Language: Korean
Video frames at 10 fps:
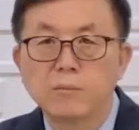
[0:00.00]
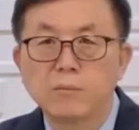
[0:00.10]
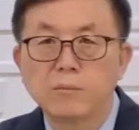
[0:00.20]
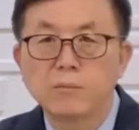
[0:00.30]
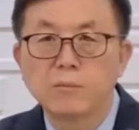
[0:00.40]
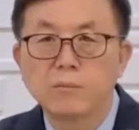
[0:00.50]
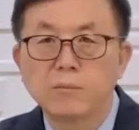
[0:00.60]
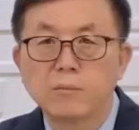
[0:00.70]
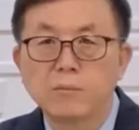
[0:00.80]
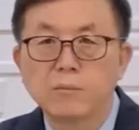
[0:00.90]
우리
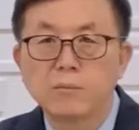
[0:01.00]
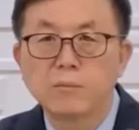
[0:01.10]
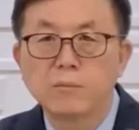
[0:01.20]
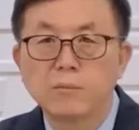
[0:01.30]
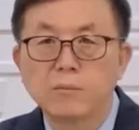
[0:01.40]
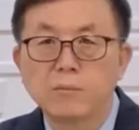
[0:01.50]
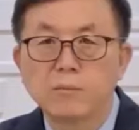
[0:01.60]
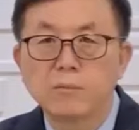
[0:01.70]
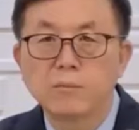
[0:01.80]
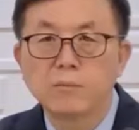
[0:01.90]
남편이 이제
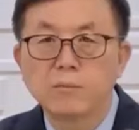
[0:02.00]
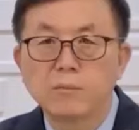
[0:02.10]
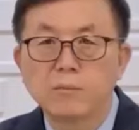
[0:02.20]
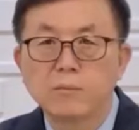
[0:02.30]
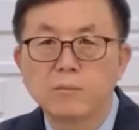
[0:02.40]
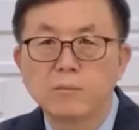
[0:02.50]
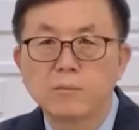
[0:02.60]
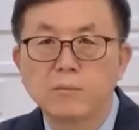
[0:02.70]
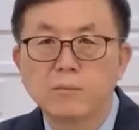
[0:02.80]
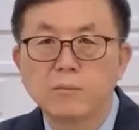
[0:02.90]
이 한 구간을
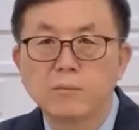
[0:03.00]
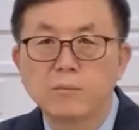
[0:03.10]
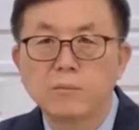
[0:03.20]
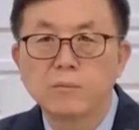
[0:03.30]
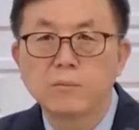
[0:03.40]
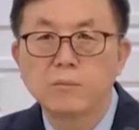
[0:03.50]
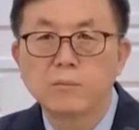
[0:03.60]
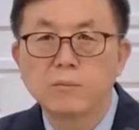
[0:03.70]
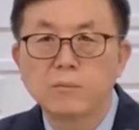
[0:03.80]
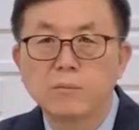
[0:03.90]
맡게 됐는데
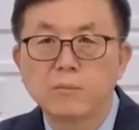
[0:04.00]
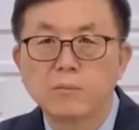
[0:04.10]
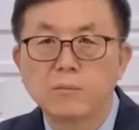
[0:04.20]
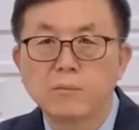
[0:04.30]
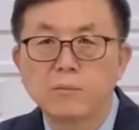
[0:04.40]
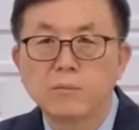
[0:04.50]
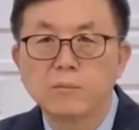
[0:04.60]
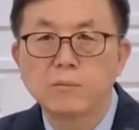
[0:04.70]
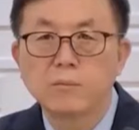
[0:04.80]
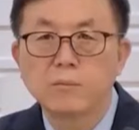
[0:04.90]
어쩔 수
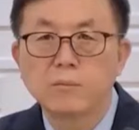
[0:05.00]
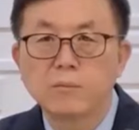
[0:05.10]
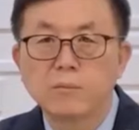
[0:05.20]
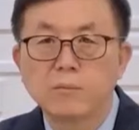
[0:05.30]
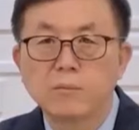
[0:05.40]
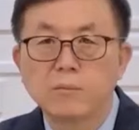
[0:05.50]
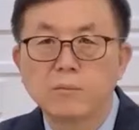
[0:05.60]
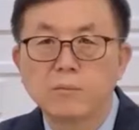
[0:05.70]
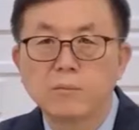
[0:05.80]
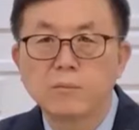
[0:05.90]
없이 이 지역에 내려와
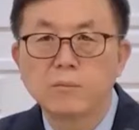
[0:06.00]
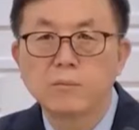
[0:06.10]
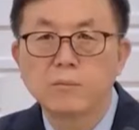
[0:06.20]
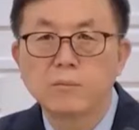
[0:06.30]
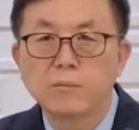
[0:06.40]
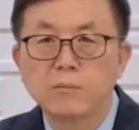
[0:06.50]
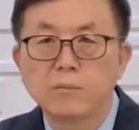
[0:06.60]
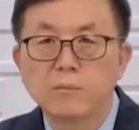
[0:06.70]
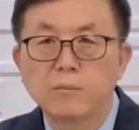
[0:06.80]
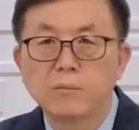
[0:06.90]
있어야 되는데
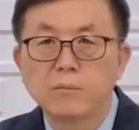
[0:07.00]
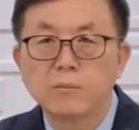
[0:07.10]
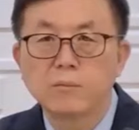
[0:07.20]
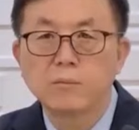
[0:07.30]
그 기간